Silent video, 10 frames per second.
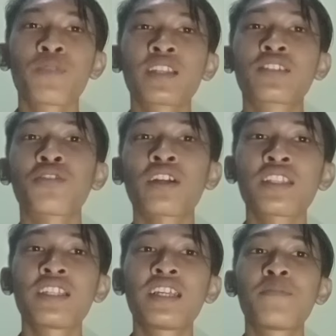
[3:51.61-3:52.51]
seorang
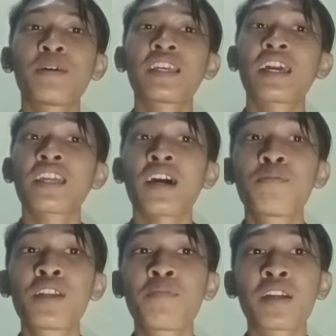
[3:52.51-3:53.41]
tidak dapat dikatakan
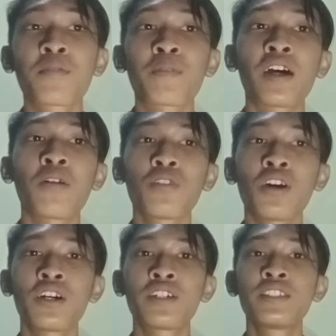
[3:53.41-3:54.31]
beriman kepada
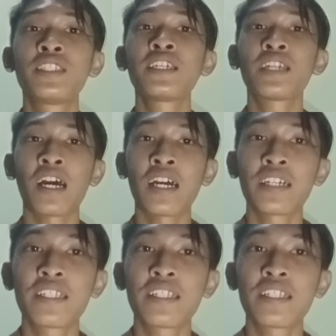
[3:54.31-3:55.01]
Allah jika